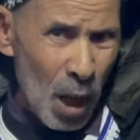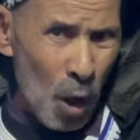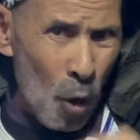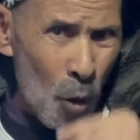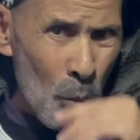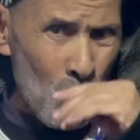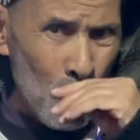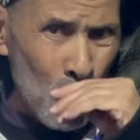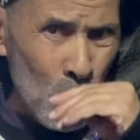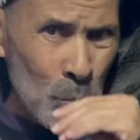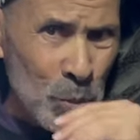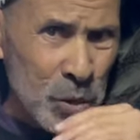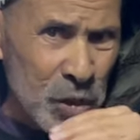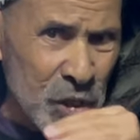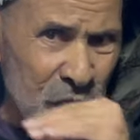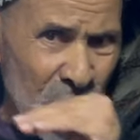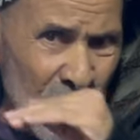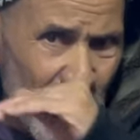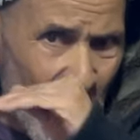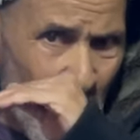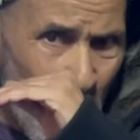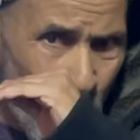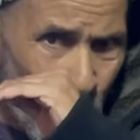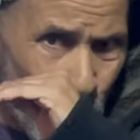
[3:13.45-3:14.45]
عمرو
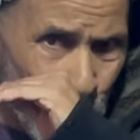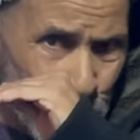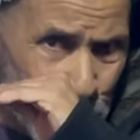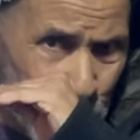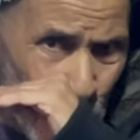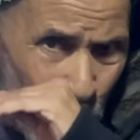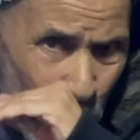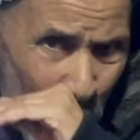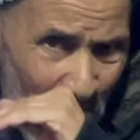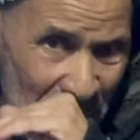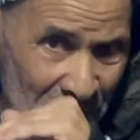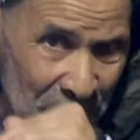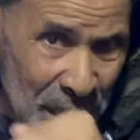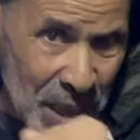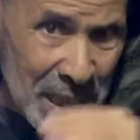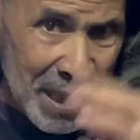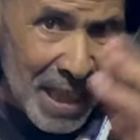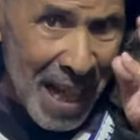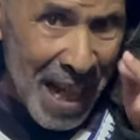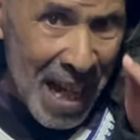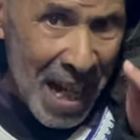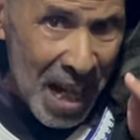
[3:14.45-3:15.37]
مستدعاو شي واحد لا